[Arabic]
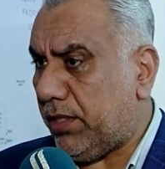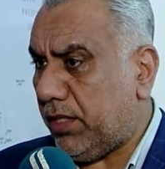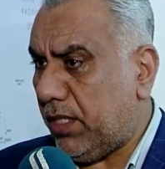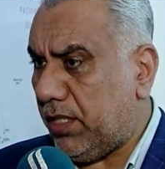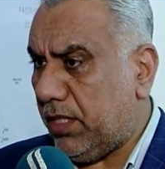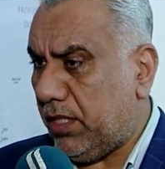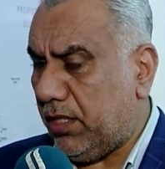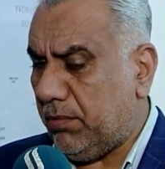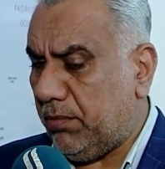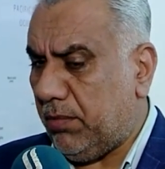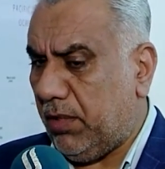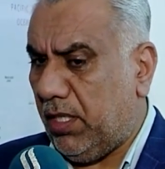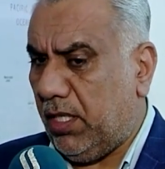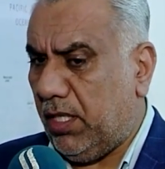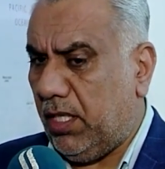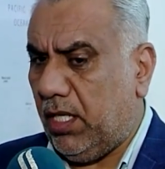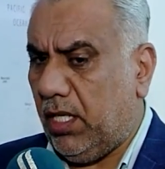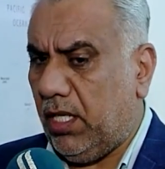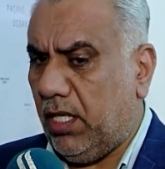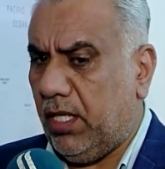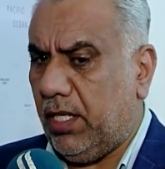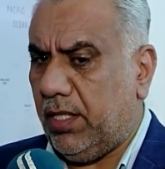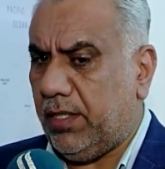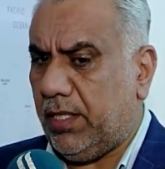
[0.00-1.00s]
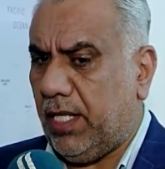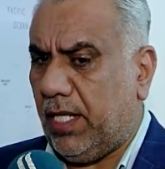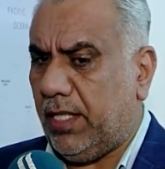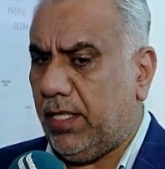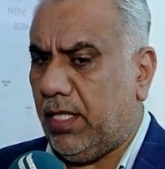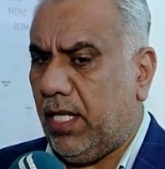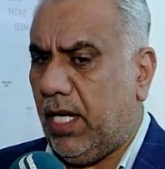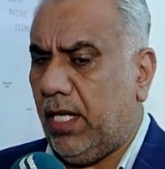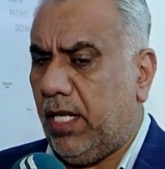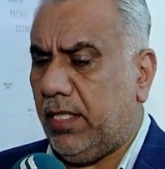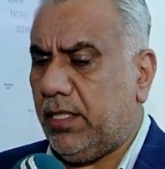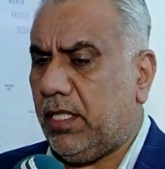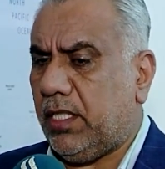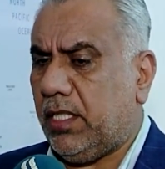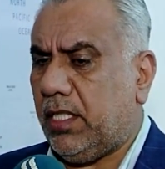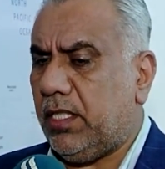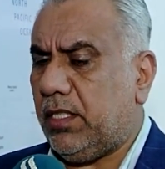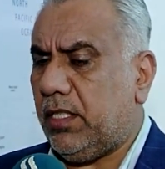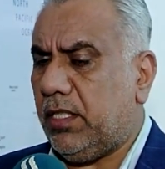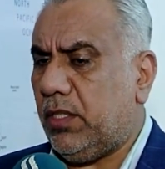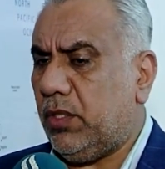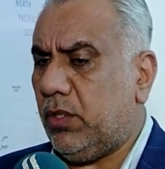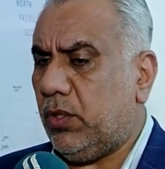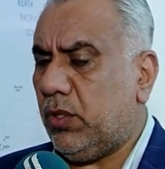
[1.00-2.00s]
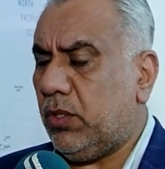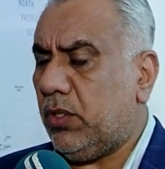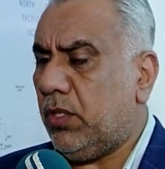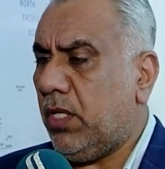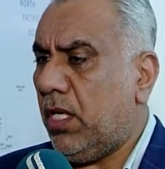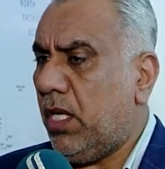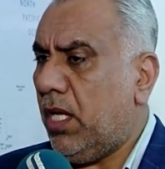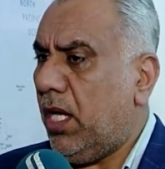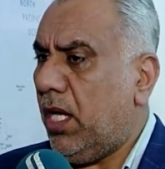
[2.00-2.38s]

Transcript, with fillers: طيبة يعني أعتقد أنه